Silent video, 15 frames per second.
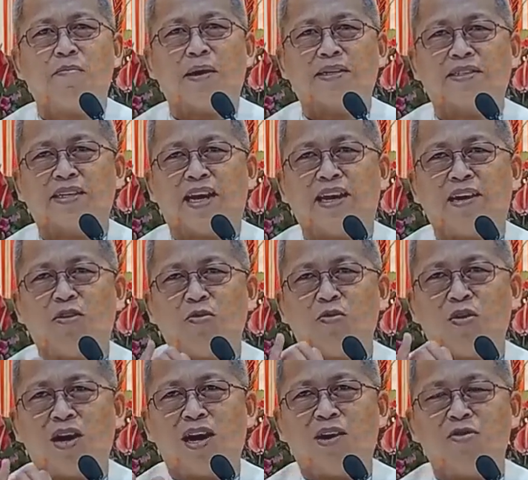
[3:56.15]

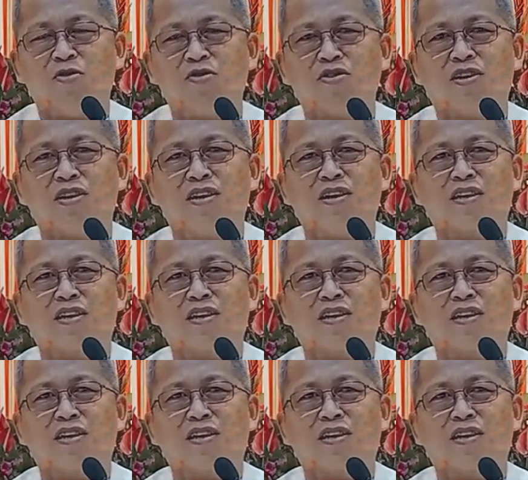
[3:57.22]
pasaylua og